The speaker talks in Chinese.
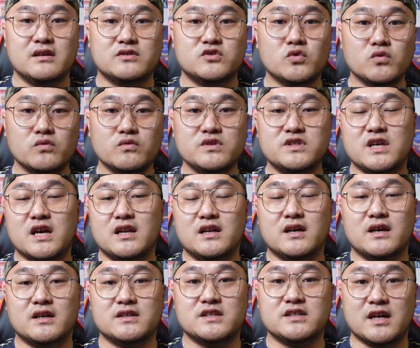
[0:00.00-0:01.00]
终结
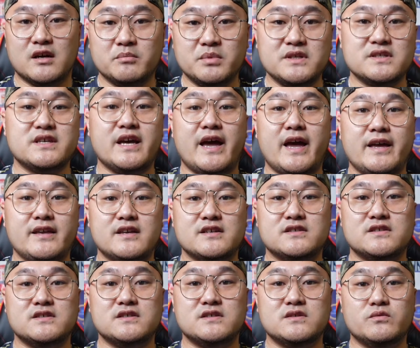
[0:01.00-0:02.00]
了这场比赛，也
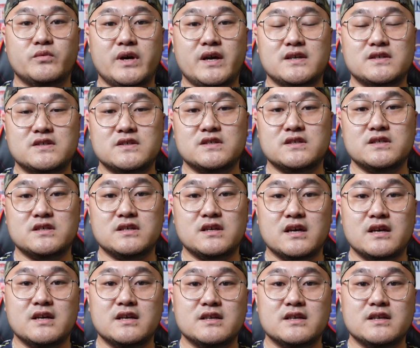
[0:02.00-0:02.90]
是为自己